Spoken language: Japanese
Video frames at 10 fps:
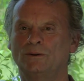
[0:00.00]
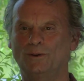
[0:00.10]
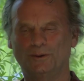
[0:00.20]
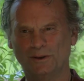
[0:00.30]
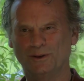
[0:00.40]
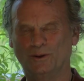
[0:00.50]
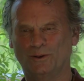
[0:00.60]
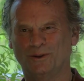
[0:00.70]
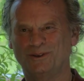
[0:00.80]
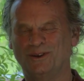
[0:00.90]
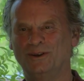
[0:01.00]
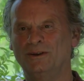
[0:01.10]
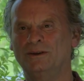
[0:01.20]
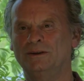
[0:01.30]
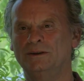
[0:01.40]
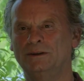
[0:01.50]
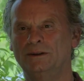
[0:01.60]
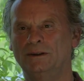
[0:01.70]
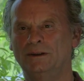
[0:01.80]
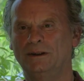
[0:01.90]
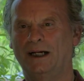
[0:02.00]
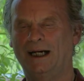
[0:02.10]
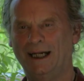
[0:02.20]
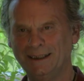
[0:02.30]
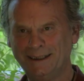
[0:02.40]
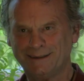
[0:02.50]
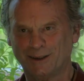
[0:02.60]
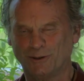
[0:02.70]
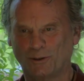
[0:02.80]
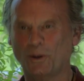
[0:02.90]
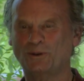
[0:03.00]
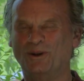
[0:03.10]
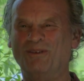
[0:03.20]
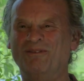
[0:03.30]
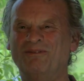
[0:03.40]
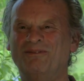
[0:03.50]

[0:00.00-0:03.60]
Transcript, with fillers: 心のこと、あなたのこと。